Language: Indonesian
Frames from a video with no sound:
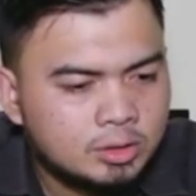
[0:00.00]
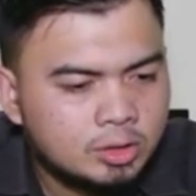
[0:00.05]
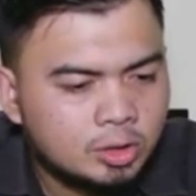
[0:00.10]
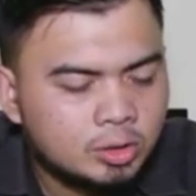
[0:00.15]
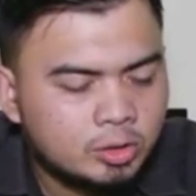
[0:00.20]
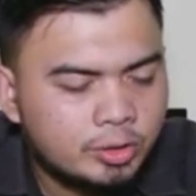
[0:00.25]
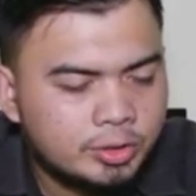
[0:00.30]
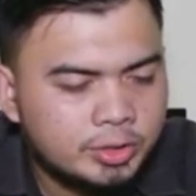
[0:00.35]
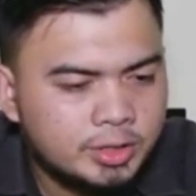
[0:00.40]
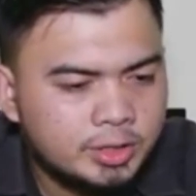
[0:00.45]

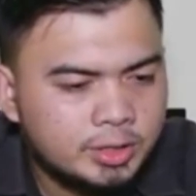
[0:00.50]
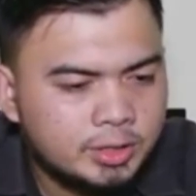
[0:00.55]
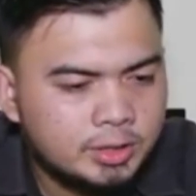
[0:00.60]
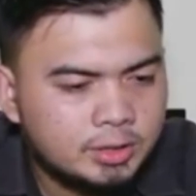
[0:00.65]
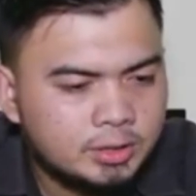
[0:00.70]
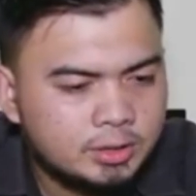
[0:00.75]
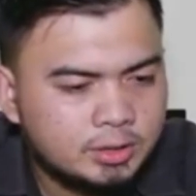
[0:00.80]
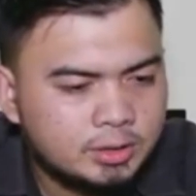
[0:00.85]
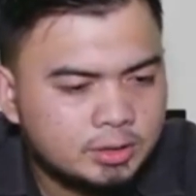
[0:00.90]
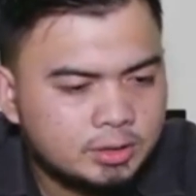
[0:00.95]

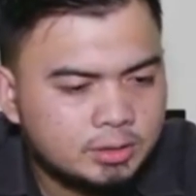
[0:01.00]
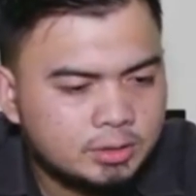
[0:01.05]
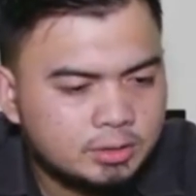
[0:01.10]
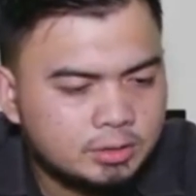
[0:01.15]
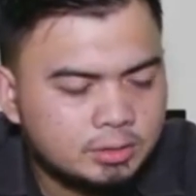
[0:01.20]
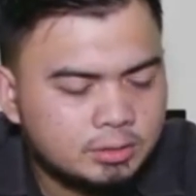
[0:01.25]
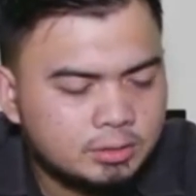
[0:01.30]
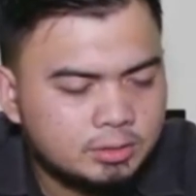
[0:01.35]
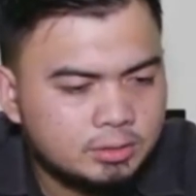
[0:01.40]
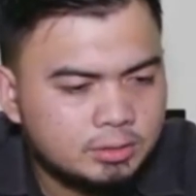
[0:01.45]
Contohnya,
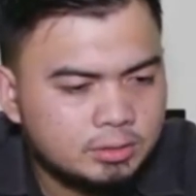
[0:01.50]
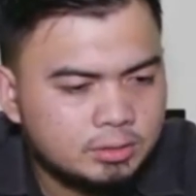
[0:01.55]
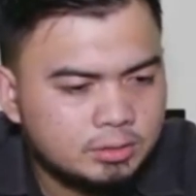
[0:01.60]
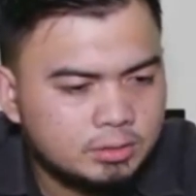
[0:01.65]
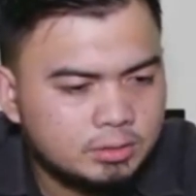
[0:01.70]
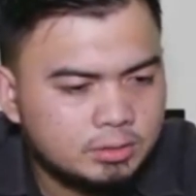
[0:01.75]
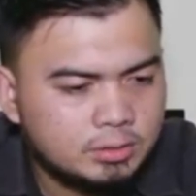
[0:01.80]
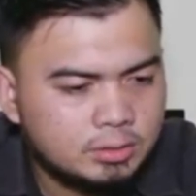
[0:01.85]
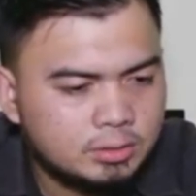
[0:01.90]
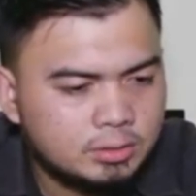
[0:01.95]

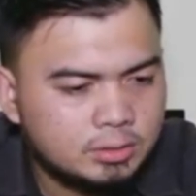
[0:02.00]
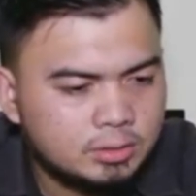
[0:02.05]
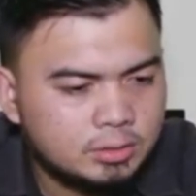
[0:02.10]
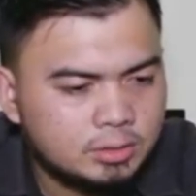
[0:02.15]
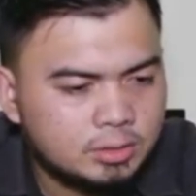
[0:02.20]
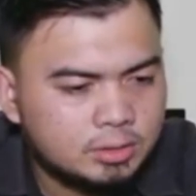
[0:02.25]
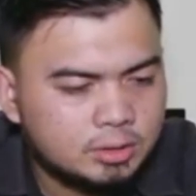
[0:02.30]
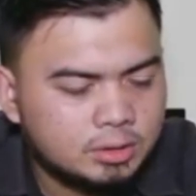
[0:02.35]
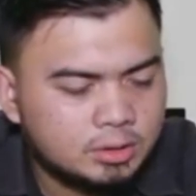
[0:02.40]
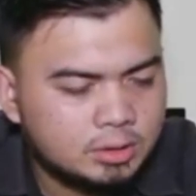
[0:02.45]

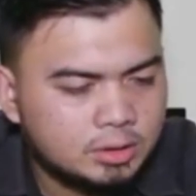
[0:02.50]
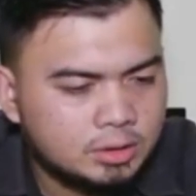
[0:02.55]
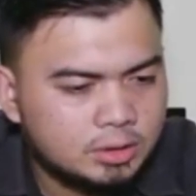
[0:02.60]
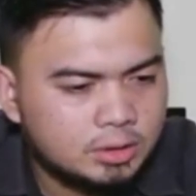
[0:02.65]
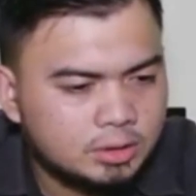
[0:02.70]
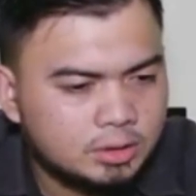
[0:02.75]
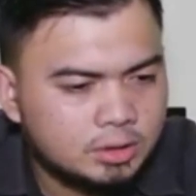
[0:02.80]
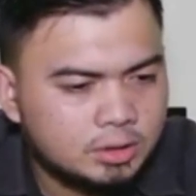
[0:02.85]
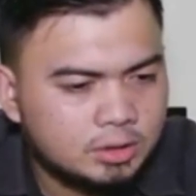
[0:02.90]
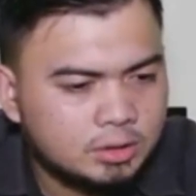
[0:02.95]

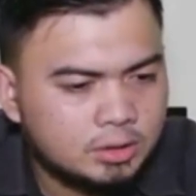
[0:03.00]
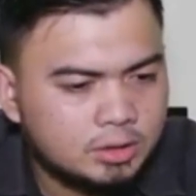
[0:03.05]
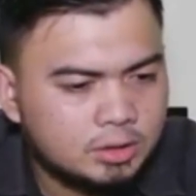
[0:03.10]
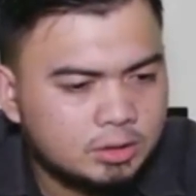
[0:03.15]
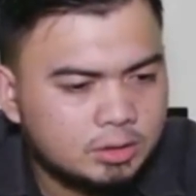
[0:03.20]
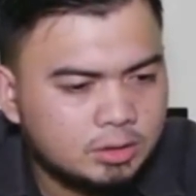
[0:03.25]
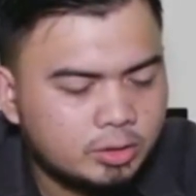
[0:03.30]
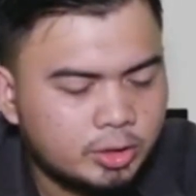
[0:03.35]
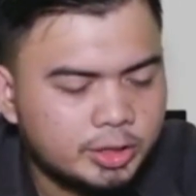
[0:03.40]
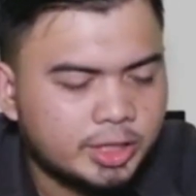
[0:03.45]
uh,
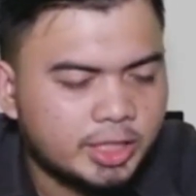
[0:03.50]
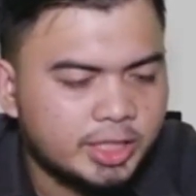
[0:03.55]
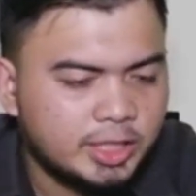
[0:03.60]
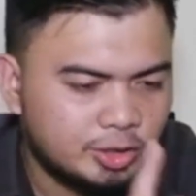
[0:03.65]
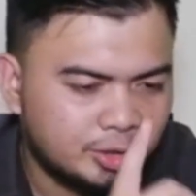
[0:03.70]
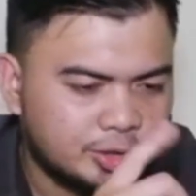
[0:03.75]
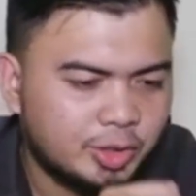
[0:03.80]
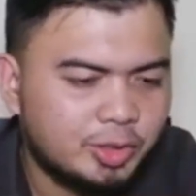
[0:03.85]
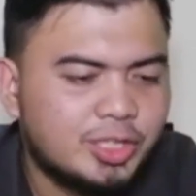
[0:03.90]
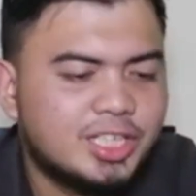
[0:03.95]
oh ya tadi
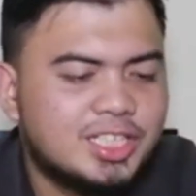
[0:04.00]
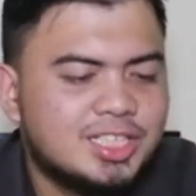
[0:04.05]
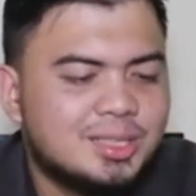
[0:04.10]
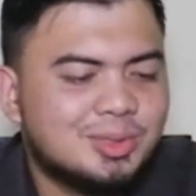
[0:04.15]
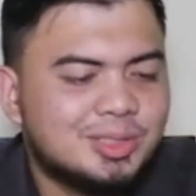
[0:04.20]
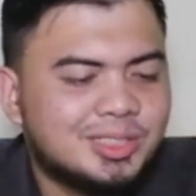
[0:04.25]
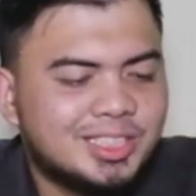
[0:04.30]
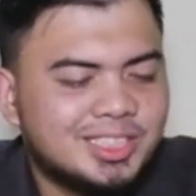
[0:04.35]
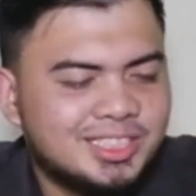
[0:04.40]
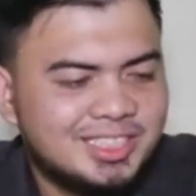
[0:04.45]
contohnya udah
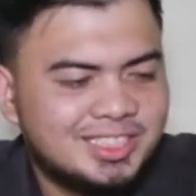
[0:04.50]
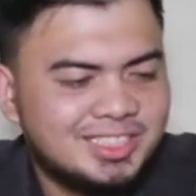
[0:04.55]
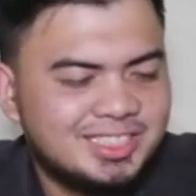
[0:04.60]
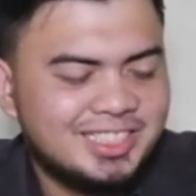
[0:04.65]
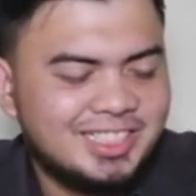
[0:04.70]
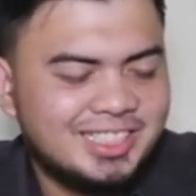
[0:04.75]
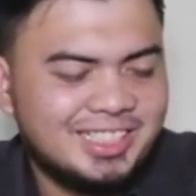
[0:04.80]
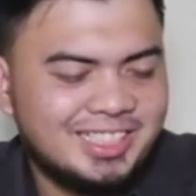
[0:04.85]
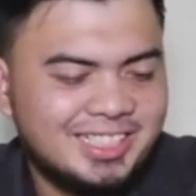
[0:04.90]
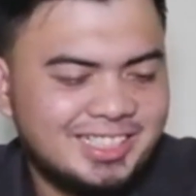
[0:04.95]
disebutin,
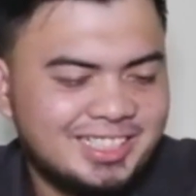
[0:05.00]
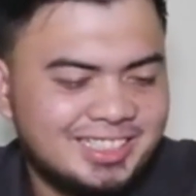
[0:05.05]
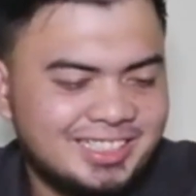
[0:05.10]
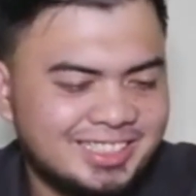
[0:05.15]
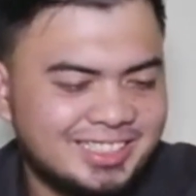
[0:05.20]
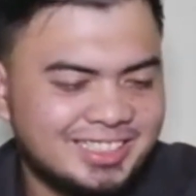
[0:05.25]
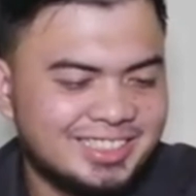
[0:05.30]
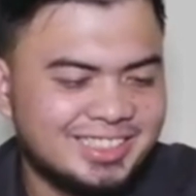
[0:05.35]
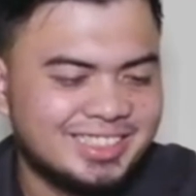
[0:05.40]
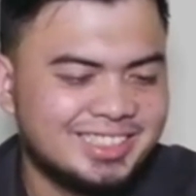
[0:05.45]
jadi
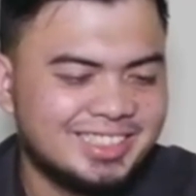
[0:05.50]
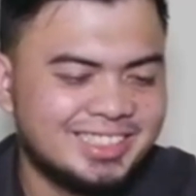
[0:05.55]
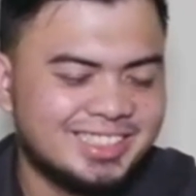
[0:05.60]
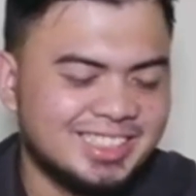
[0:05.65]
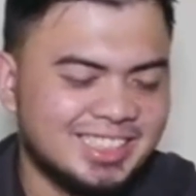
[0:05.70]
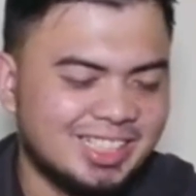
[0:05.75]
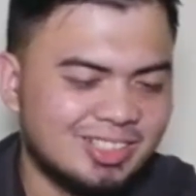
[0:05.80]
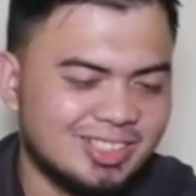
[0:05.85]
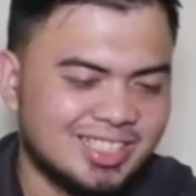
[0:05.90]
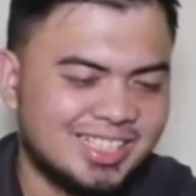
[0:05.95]

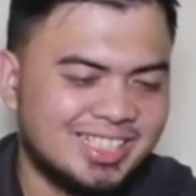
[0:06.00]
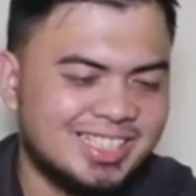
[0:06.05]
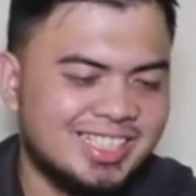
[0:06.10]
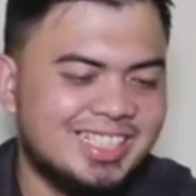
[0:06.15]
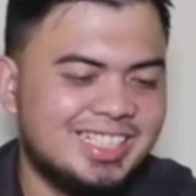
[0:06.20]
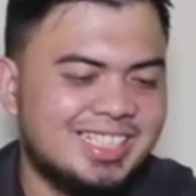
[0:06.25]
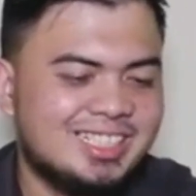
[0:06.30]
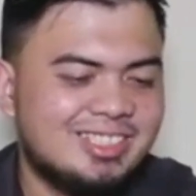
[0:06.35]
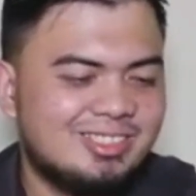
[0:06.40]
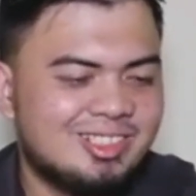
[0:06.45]
nggak usah
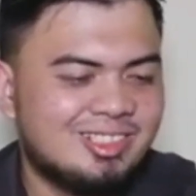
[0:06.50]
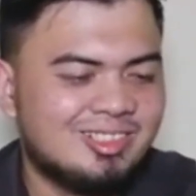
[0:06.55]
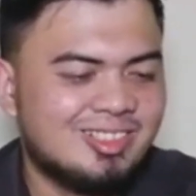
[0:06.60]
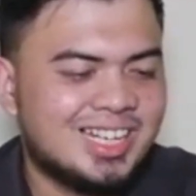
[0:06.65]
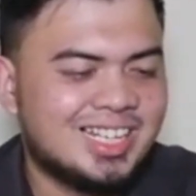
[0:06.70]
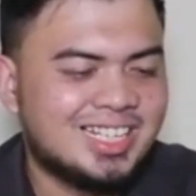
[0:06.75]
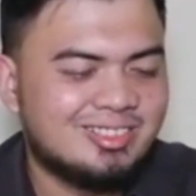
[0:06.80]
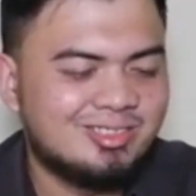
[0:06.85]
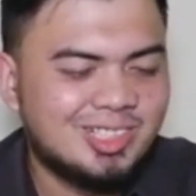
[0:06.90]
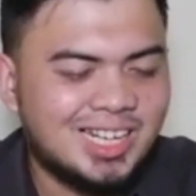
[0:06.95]

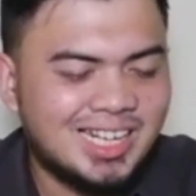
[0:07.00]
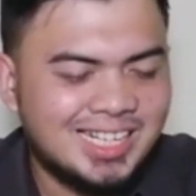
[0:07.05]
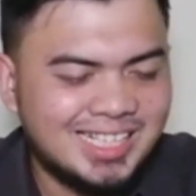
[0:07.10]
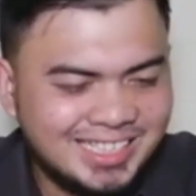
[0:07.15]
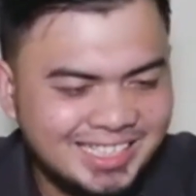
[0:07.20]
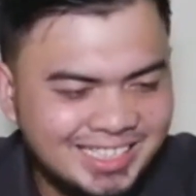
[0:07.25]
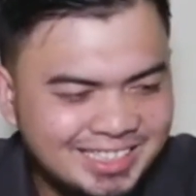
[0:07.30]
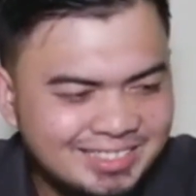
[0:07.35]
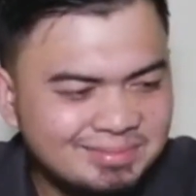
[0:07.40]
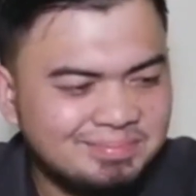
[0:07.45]
diulang
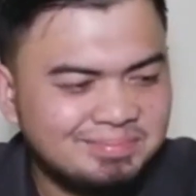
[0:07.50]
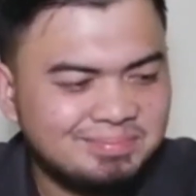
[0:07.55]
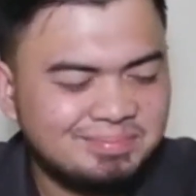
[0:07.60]
lagi.